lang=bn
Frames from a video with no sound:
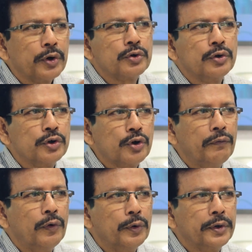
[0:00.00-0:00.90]

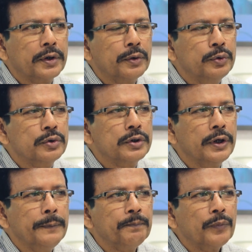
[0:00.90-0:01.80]
প্রকাশনার সফলতাটা
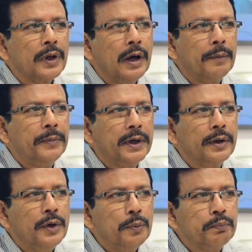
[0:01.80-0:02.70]
হচ্ছে
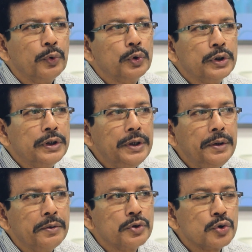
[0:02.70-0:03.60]
আপনার
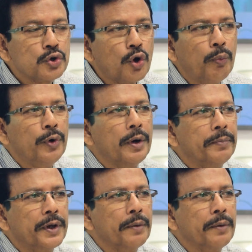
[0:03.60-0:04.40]
প্রতি সময়